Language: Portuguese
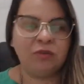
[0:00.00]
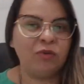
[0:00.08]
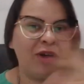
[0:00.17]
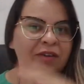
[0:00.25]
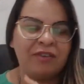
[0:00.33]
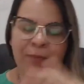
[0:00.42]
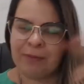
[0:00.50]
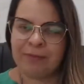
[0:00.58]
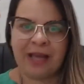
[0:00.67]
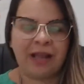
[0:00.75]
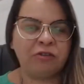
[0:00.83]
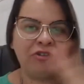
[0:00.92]
Nunca venha para
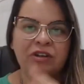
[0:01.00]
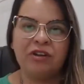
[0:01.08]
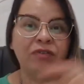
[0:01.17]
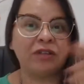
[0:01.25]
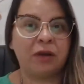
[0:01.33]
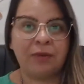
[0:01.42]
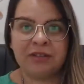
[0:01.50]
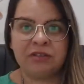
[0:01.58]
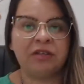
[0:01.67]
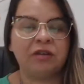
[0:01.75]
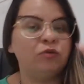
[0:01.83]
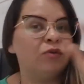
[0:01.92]
minha aula sempre que eu vou dar uma
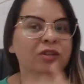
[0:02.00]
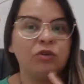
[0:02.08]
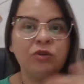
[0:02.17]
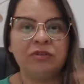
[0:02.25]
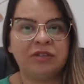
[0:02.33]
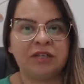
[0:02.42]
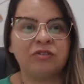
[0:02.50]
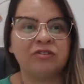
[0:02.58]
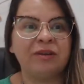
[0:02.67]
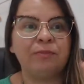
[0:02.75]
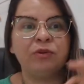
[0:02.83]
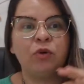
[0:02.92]
dica. Eu nunca dou dica, eu
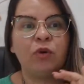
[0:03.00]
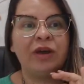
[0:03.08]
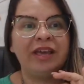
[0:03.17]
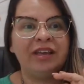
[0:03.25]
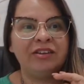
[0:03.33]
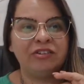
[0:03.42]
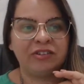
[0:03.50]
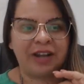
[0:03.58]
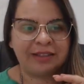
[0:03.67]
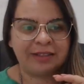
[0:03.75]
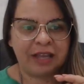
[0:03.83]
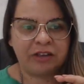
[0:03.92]
sempre dou
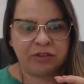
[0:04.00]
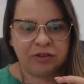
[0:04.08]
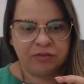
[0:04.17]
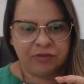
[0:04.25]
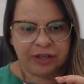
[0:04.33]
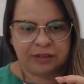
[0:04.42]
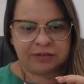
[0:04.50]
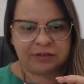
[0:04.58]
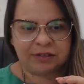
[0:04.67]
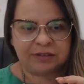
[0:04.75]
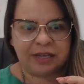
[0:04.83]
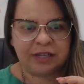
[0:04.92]
estratégia de vendas,
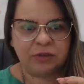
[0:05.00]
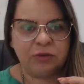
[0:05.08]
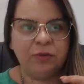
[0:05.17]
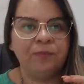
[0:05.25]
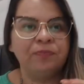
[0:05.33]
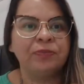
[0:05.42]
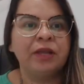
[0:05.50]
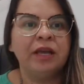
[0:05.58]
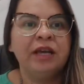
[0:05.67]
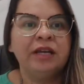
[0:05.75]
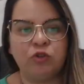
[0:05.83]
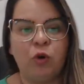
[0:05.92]
tá certo?
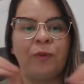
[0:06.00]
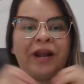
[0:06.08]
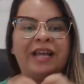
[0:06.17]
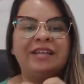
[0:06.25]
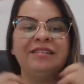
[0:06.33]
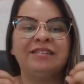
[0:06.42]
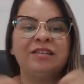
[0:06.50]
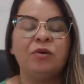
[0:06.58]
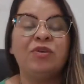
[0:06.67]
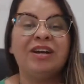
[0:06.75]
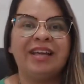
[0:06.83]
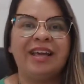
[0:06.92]
Surpreenda
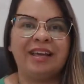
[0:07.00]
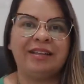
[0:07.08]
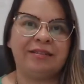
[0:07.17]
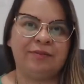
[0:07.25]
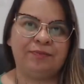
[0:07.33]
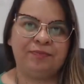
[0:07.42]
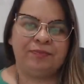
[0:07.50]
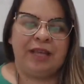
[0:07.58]
seu cliente.